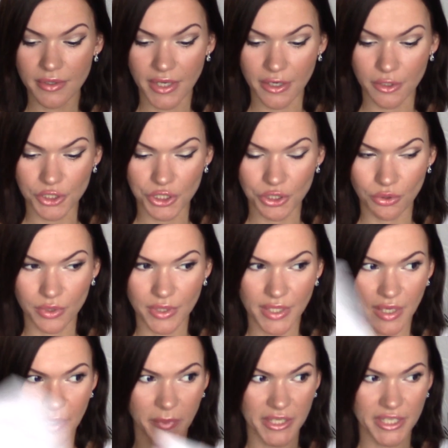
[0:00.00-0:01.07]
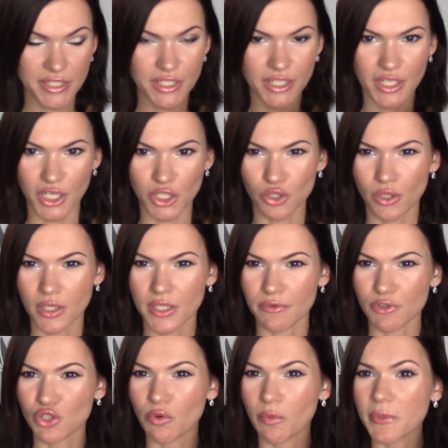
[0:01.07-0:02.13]
Хорошо для поездок, хорошо для
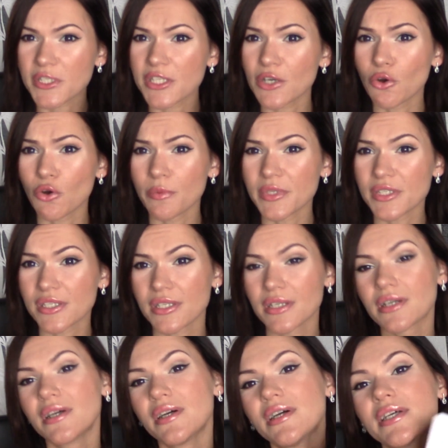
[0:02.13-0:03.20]
того, чтобы познакомиться